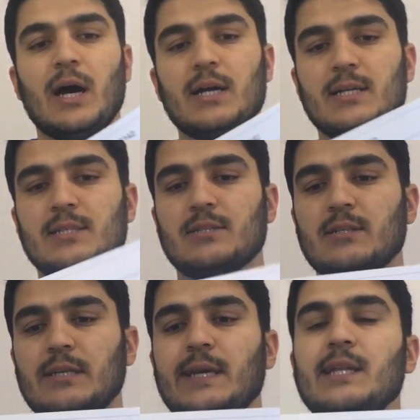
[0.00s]

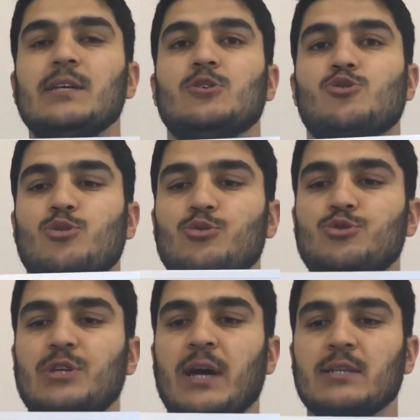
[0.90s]
Arkadaşlar ilk
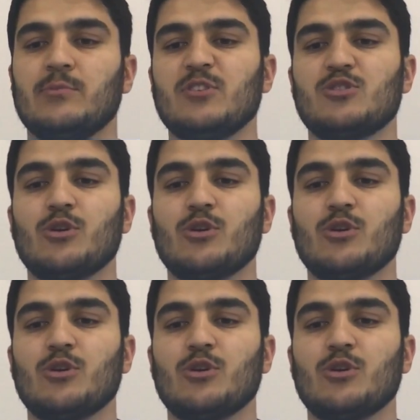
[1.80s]
sonuç kağıdımız